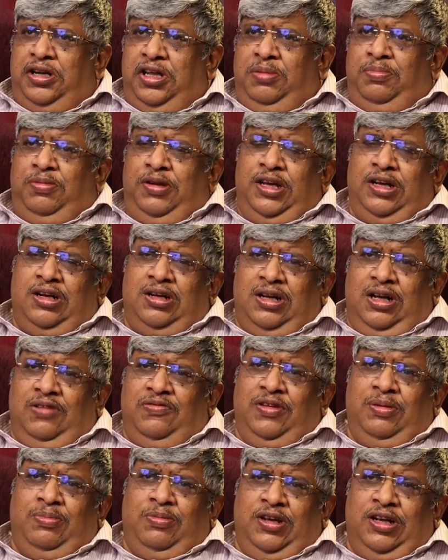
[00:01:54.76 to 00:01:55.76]
டீ பிரேக்
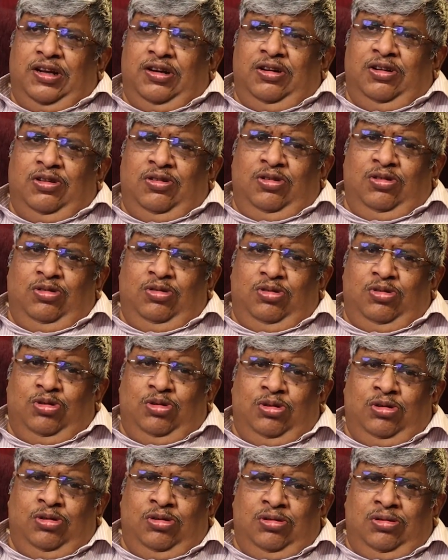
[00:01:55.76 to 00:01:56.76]
காஃபி பிரேக் எடுக்கணும்னு
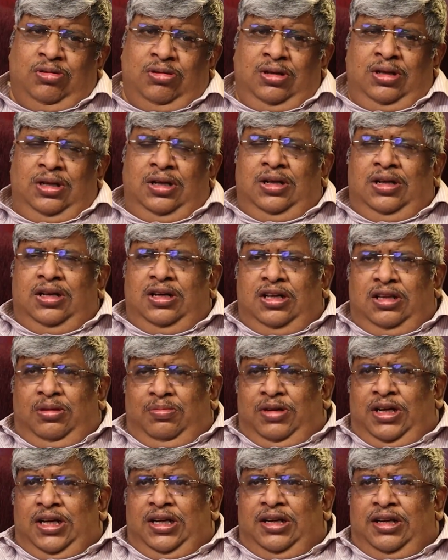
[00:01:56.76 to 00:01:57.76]
தோணும்
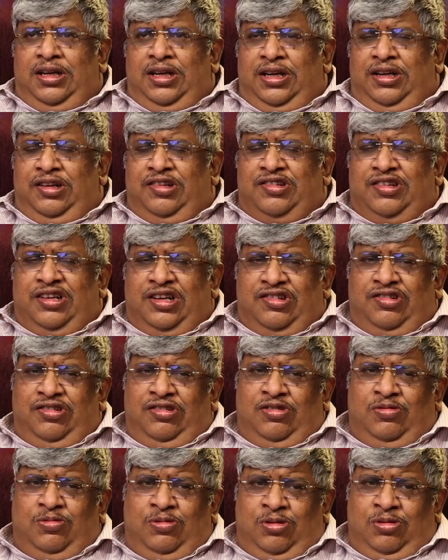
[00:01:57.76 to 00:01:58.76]
இது மாதிரி நிறைய
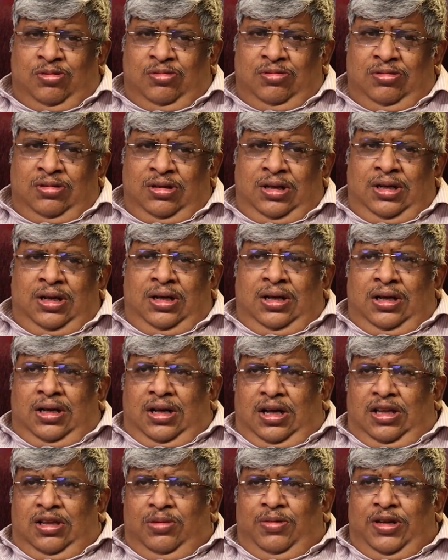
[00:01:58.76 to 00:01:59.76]
டிஸ்ட்ராக்ஷன்ஸ் வரும்
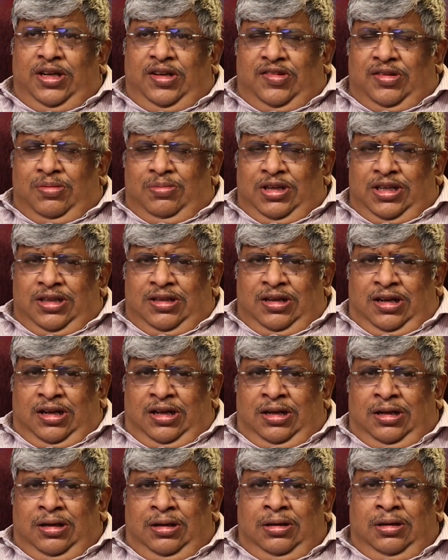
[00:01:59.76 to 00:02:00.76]
அது மாதிரி சமயத்தில்
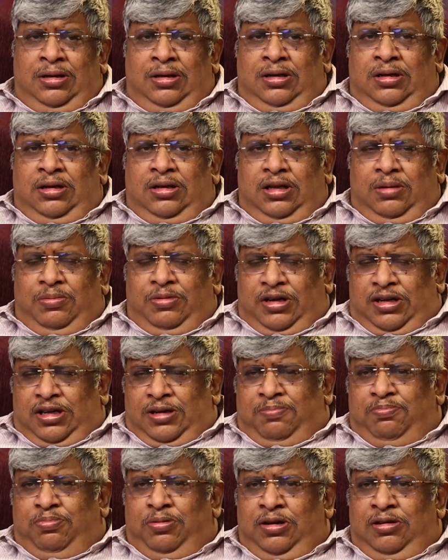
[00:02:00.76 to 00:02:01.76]
நம்ம
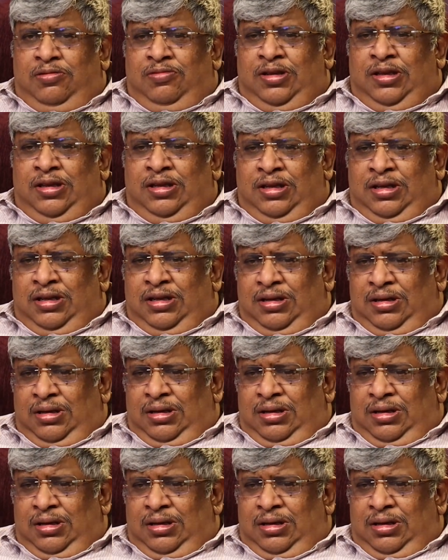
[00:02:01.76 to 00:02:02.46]
டப்புன்னு வந்து